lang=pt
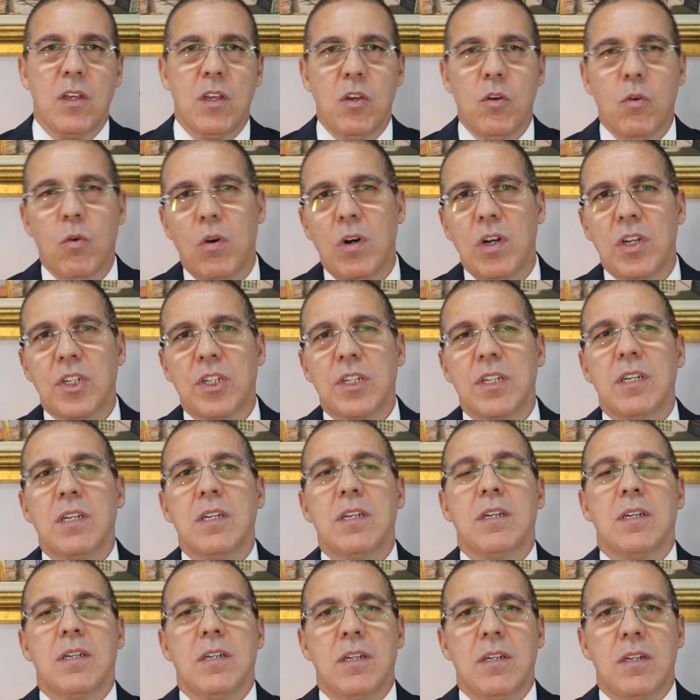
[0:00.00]
E hoje,
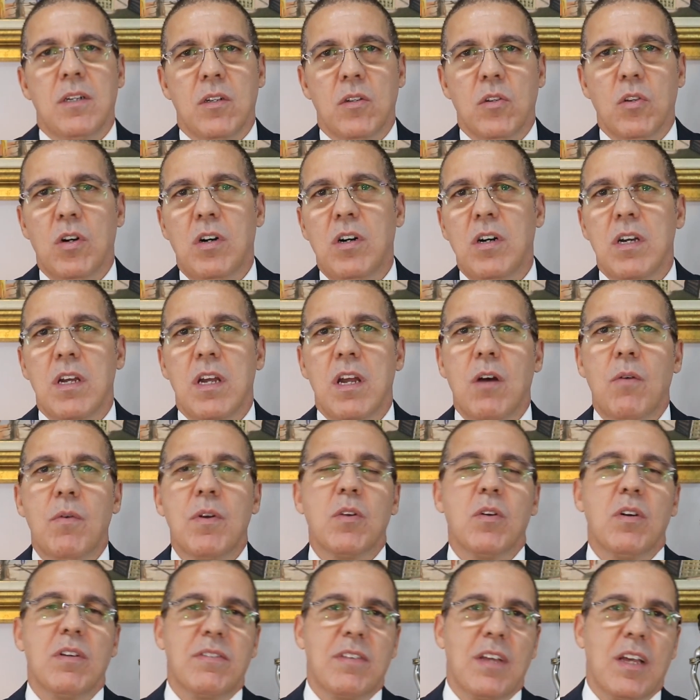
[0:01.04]
nós, eu
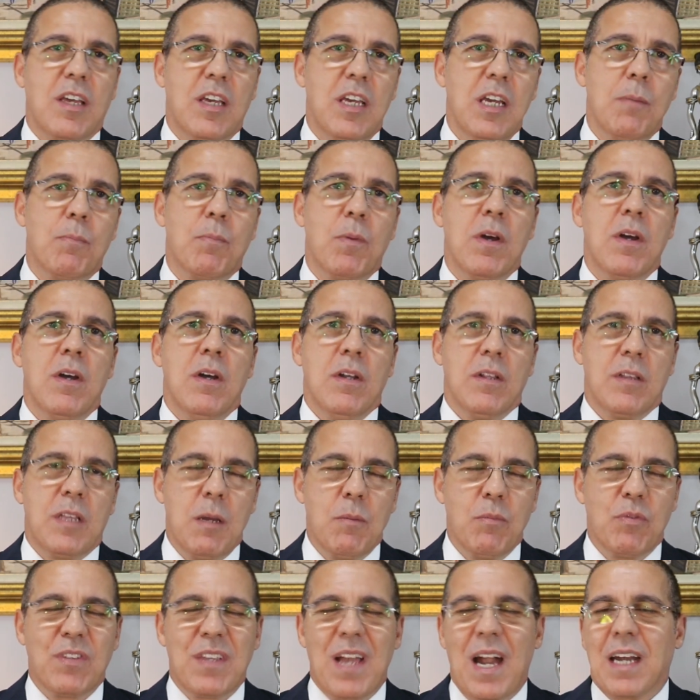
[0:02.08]
e nossa equipe
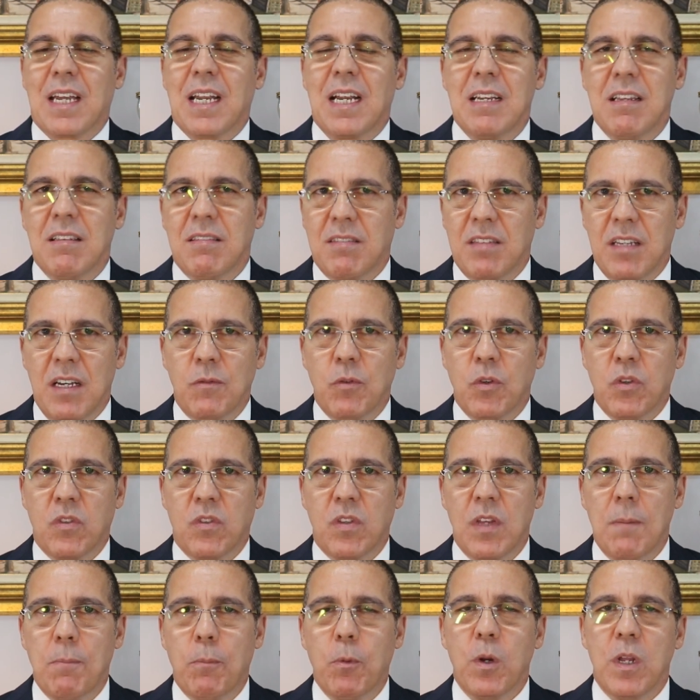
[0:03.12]
temos que agradecer a
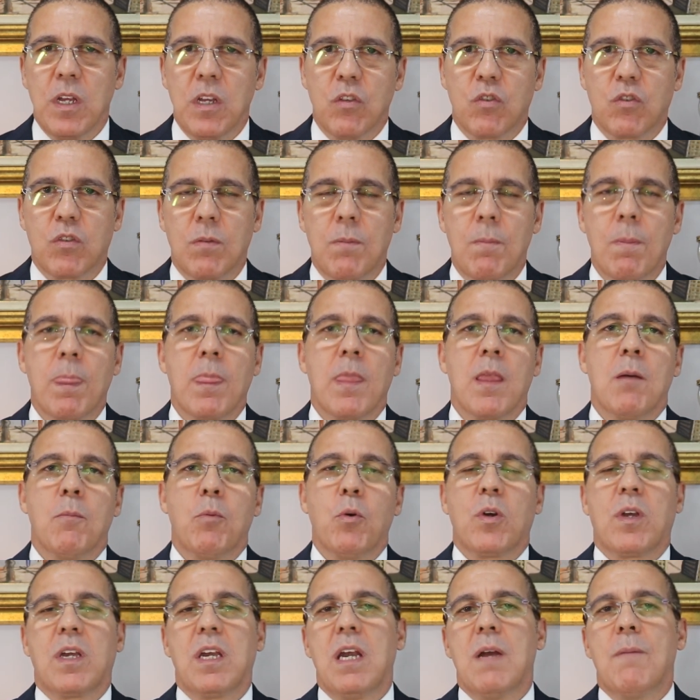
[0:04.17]
você por isso,
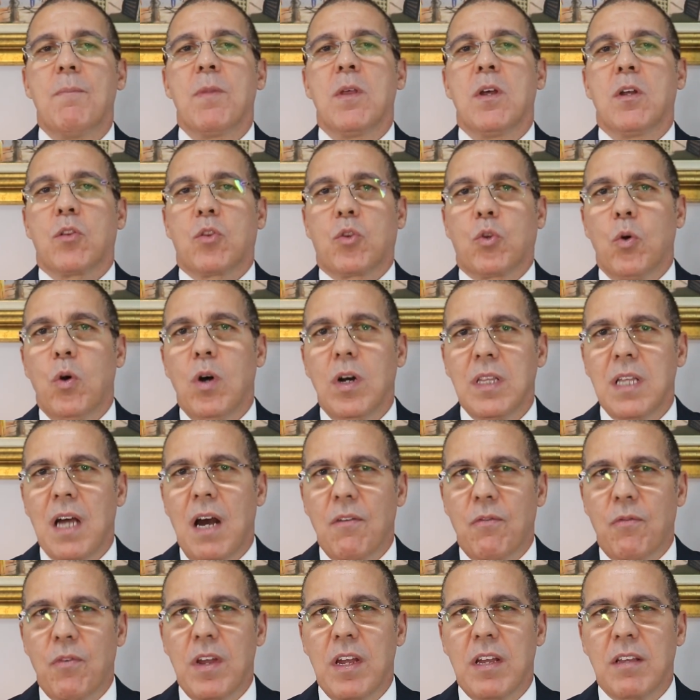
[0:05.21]
porque
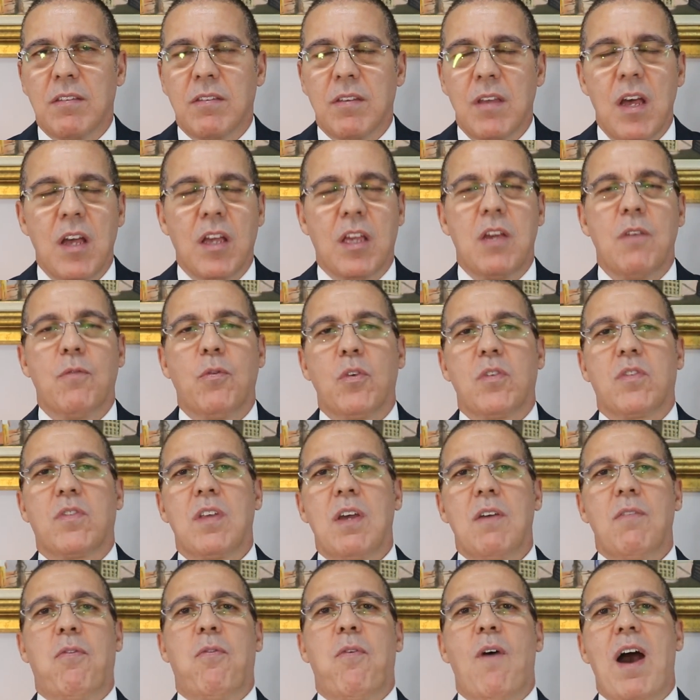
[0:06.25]
toda vez que
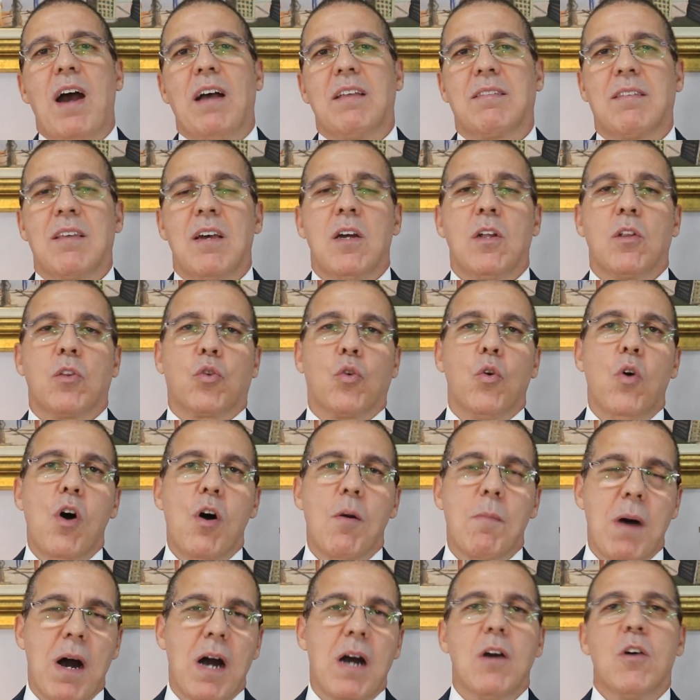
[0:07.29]
você faz,
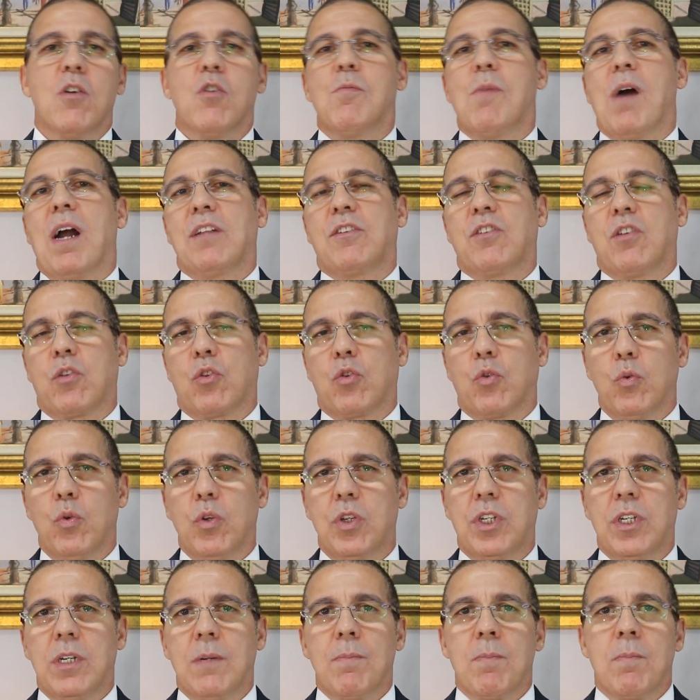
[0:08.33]
toma uma
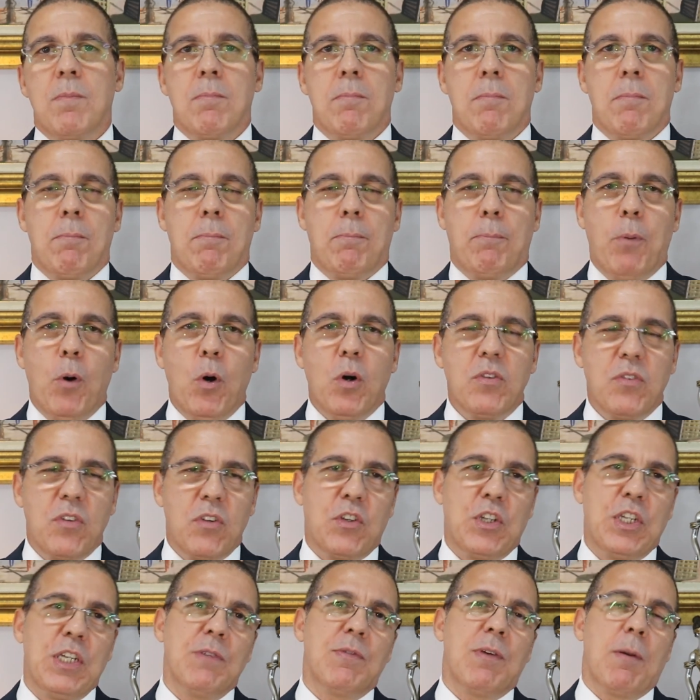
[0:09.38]
atitude
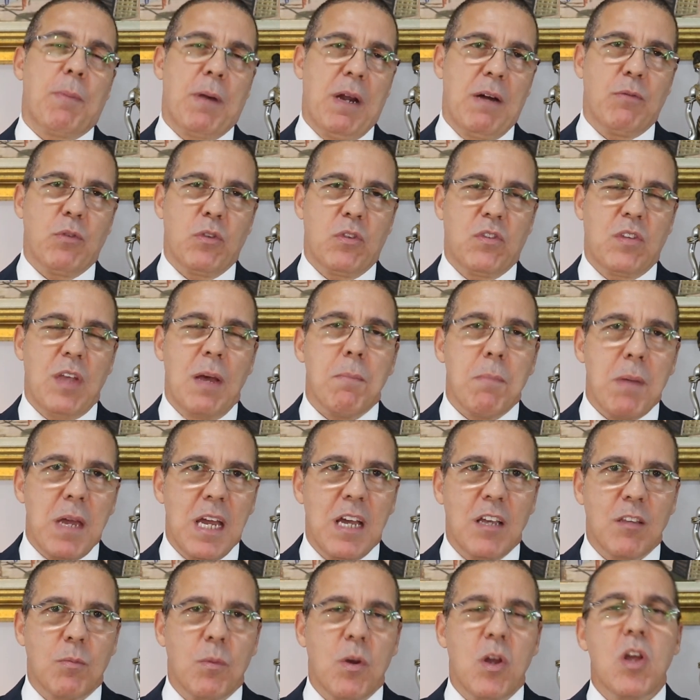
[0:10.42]
positiva para você
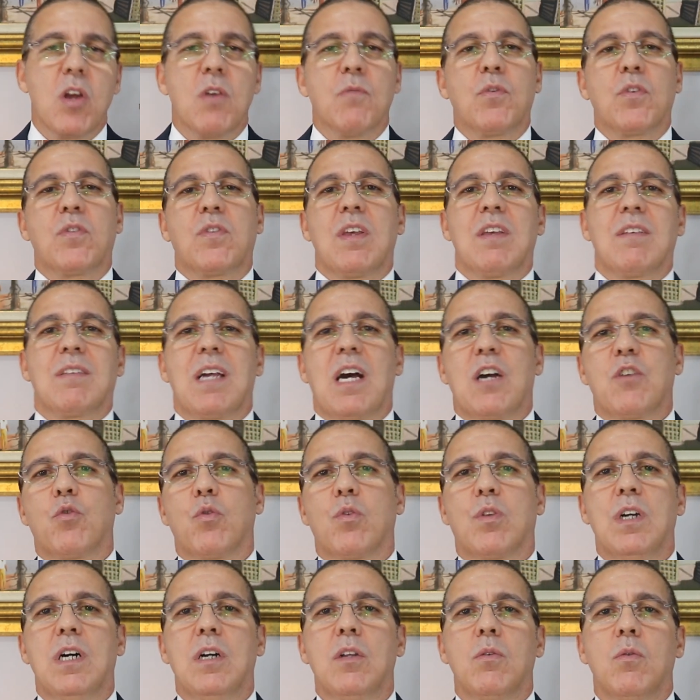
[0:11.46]
mesmo, você está
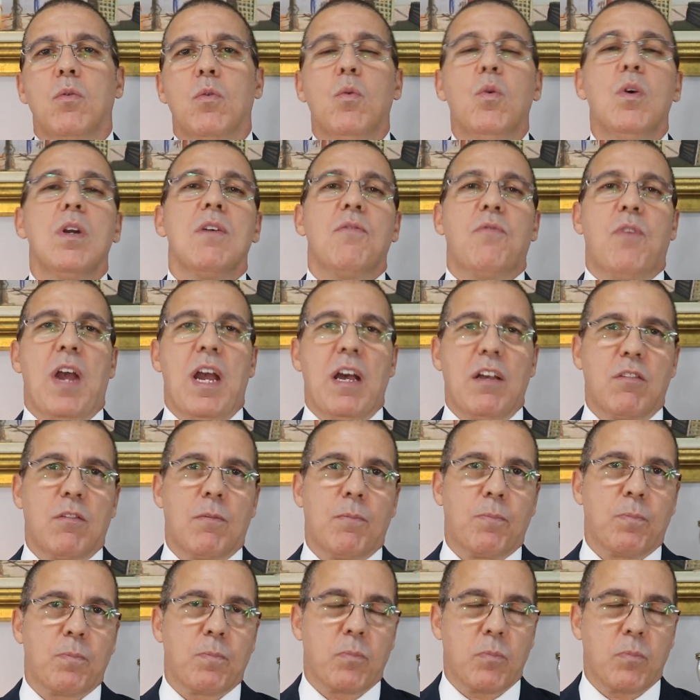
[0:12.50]
ajudando o universo.